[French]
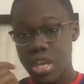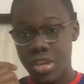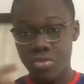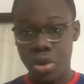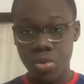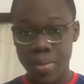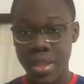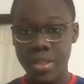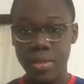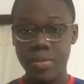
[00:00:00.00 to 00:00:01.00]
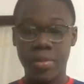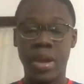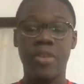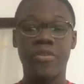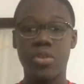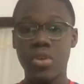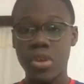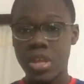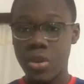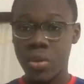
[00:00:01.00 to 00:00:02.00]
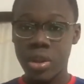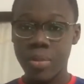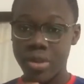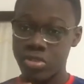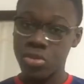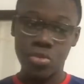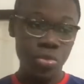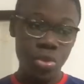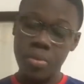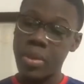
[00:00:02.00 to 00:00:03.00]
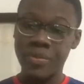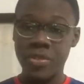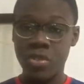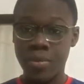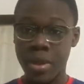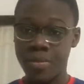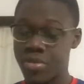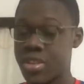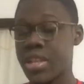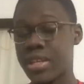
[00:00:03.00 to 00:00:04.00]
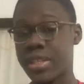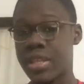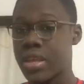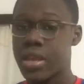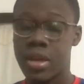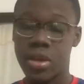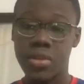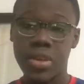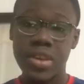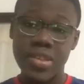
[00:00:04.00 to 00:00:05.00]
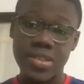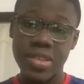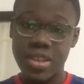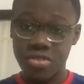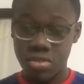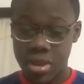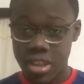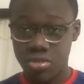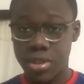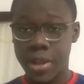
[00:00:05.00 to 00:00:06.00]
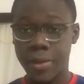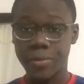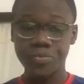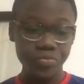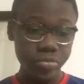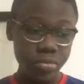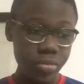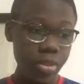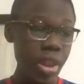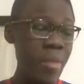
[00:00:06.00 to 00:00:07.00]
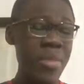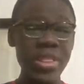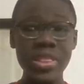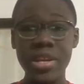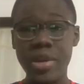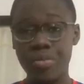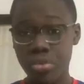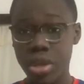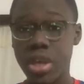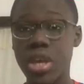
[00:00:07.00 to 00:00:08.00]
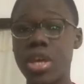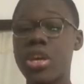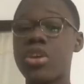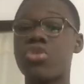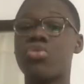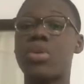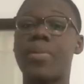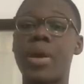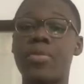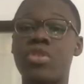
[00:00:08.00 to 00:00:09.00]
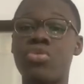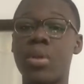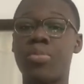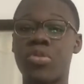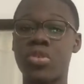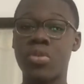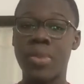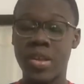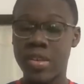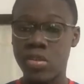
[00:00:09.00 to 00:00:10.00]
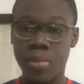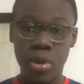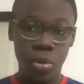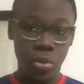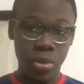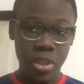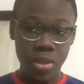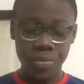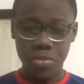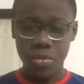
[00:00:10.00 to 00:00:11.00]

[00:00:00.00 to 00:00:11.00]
il doit le mettre. Bref, il connaît presque tout de même fils de paille puisqu'il a entraîné en sélection nationale. Maintenant, les points qui doit, doit pousser le Barça à ne pas le recruter,